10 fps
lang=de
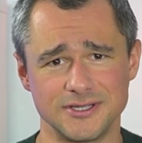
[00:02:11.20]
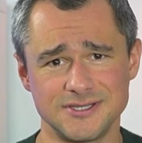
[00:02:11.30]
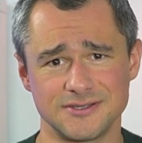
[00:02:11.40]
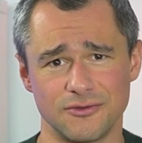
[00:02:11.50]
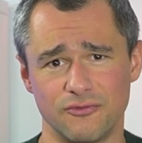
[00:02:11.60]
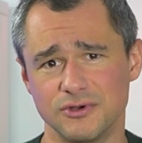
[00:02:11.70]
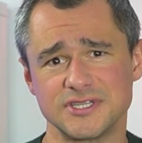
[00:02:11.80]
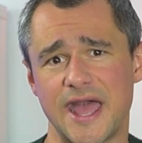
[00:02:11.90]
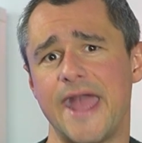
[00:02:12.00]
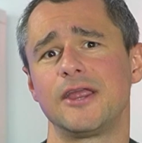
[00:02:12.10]
ist, wo
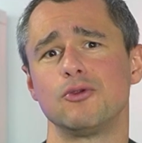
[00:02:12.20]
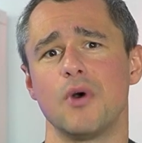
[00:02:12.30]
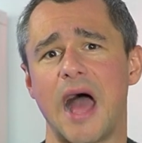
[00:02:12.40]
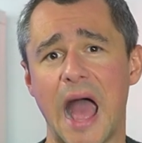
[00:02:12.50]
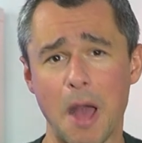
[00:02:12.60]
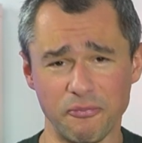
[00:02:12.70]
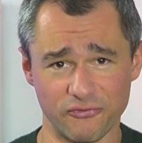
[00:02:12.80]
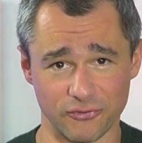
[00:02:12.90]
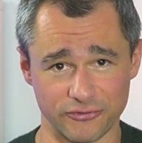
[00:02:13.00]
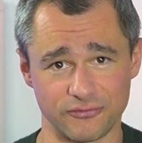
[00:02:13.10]
es eigentlich nur
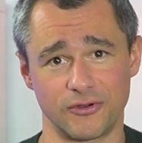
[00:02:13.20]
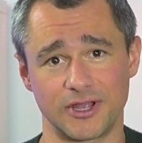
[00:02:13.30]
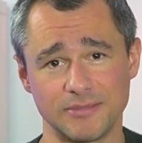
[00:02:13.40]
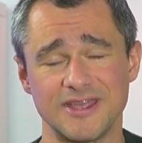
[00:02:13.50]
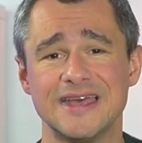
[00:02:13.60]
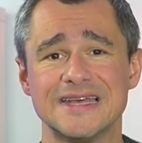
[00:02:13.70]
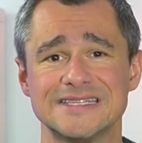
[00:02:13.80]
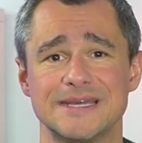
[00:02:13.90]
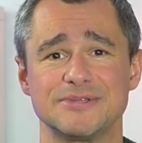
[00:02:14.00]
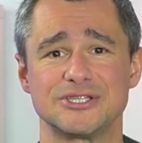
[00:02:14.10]
Abflüsse von gibt,
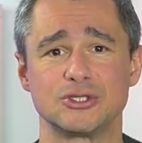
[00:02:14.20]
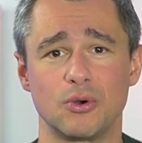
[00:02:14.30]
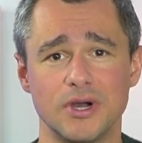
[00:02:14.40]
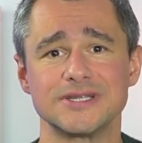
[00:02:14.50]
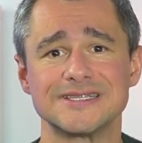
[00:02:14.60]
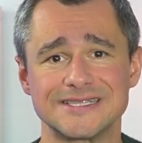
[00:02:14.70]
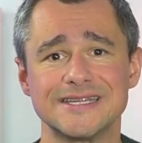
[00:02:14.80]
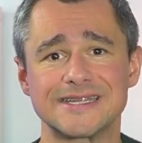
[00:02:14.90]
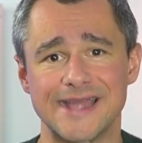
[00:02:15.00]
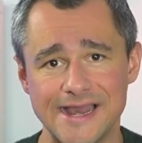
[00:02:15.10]
selbst dort
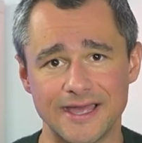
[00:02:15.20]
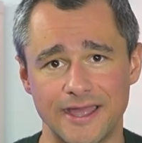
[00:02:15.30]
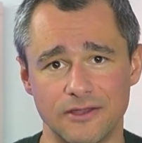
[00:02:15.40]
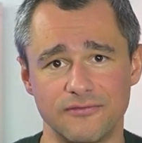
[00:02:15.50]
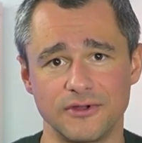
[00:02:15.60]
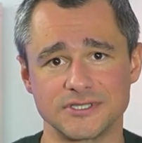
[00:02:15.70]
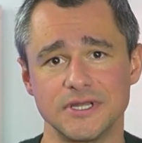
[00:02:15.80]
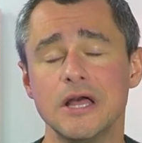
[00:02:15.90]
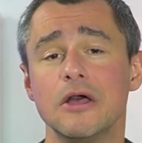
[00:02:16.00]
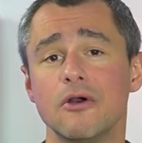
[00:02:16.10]
sind Gelder reingeflossen.
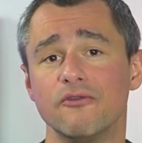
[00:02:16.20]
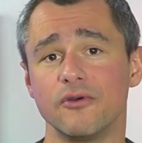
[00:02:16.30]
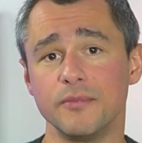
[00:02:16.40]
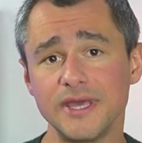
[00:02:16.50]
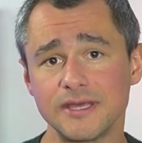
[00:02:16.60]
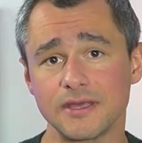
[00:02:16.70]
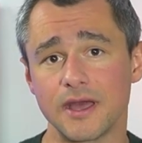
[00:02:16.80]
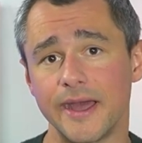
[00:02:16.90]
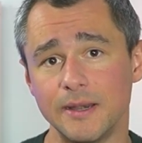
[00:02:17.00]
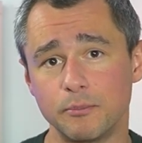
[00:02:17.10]
Für mich
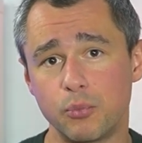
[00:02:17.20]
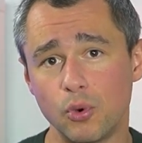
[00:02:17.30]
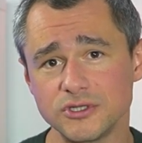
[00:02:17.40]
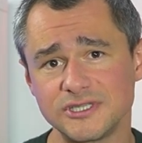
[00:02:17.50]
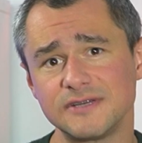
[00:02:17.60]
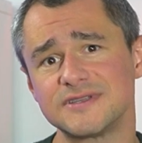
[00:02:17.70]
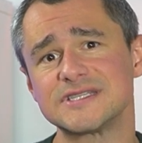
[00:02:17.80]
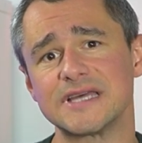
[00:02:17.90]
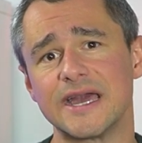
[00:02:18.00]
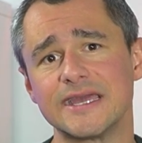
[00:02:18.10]
ein positives
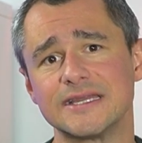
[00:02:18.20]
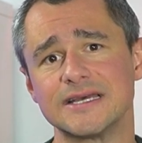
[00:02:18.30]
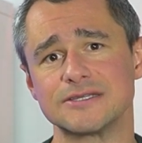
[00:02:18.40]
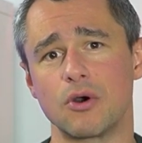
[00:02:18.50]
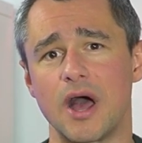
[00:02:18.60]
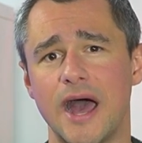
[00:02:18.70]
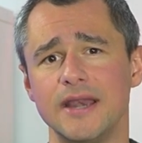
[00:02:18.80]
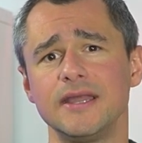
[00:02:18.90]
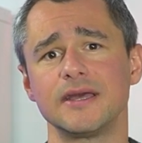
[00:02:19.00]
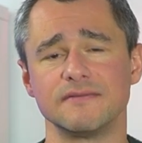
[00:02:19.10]
Zeichen, dass auch
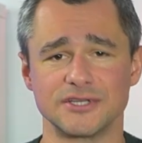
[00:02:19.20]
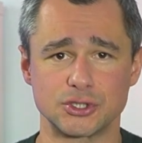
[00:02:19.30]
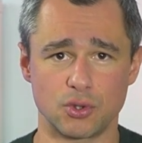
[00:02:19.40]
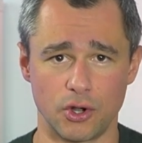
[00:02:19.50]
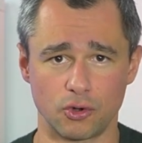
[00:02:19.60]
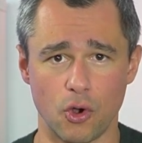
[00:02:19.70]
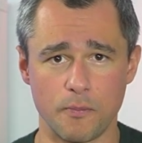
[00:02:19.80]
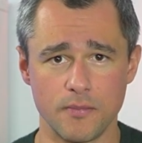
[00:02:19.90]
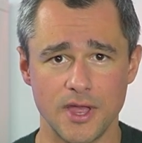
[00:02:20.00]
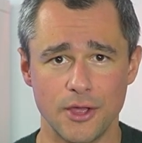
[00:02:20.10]
andere
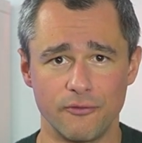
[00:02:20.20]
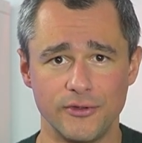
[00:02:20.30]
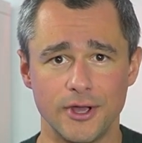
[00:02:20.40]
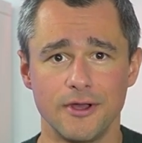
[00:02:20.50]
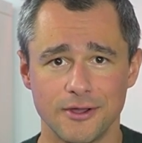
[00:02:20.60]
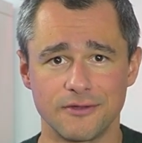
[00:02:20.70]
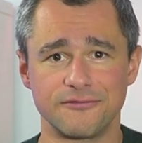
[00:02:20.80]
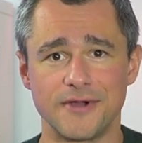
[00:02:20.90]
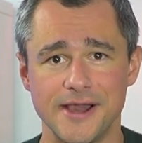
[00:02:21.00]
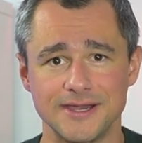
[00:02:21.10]
Investorengruppen wieder
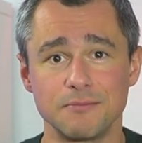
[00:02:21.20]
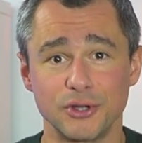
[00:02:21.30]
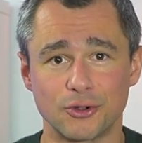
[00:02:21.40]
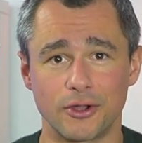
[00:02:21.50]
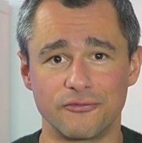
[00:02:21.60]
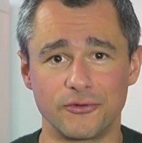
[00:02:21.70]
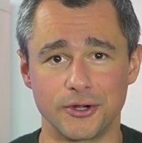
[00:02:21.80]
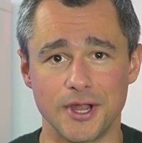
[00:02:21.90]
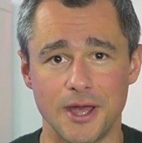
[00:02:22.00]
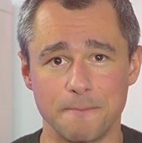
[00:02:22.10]
Gefallen an Bitcoin
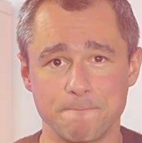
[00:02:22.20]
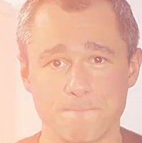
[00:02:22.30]
gefunden haben.